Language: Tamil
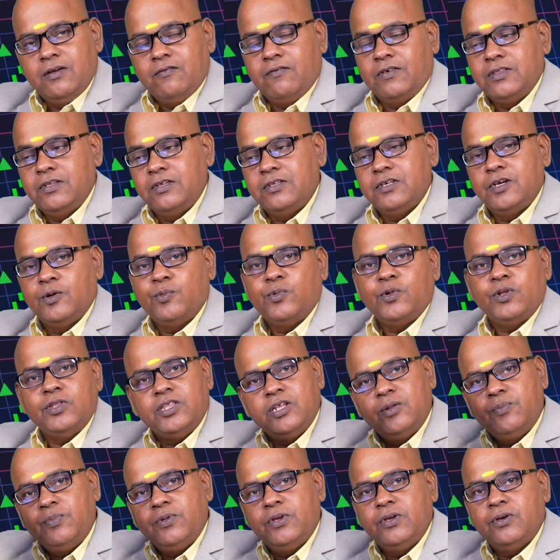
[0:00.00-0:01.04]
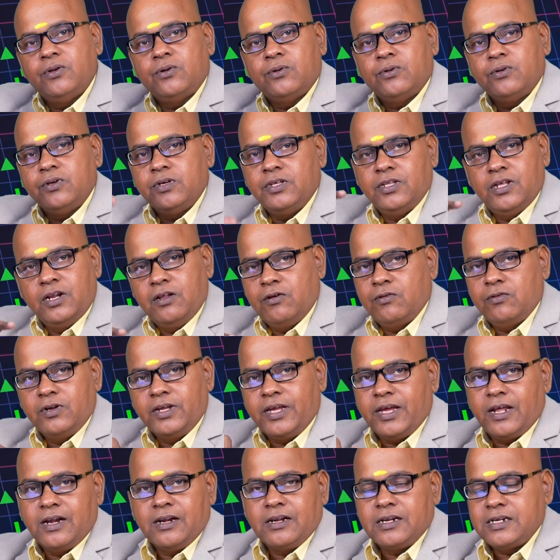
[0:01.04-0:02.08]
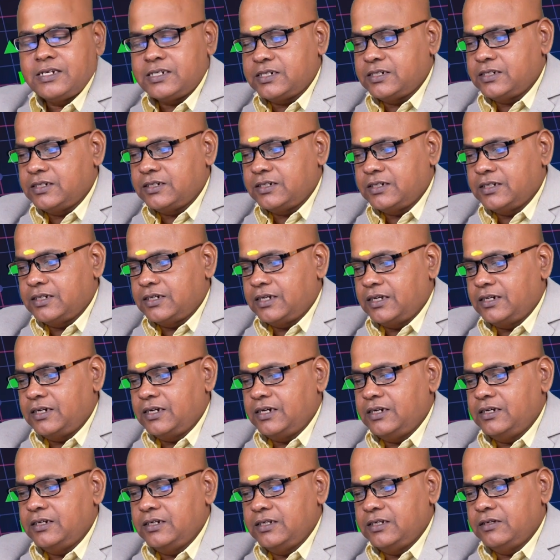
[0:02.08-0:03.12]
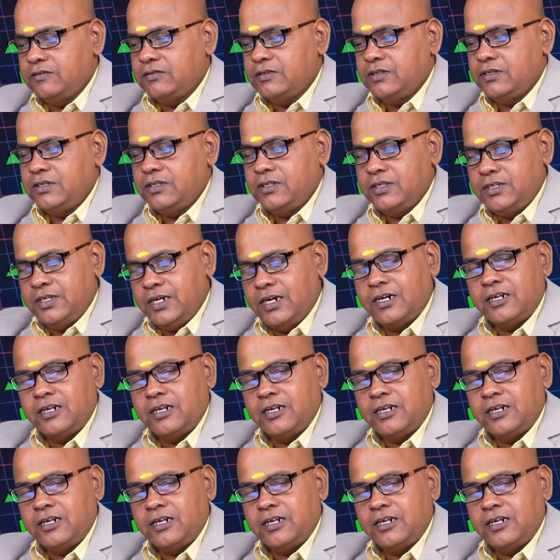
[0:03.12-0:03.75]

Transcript: வந்ததுக்கப்புறம் திருப்பி ஏறும் இதெல்லாம் ஒரு கேல்குலேஷன் இருக்குது அதனால் நீங்கள் வந்து இது